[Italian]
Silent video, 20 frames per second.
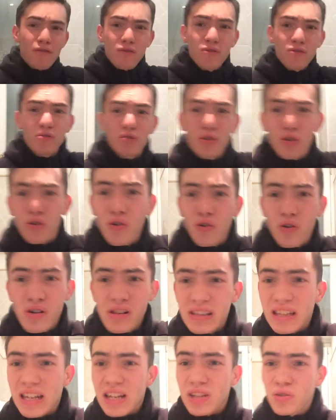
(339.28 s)
avuto,
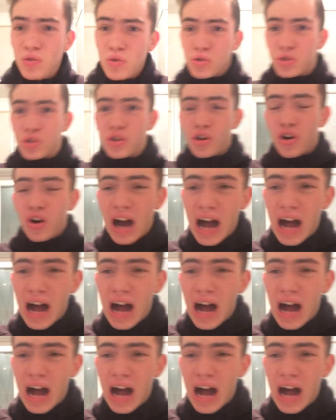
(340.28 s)
oltretutto,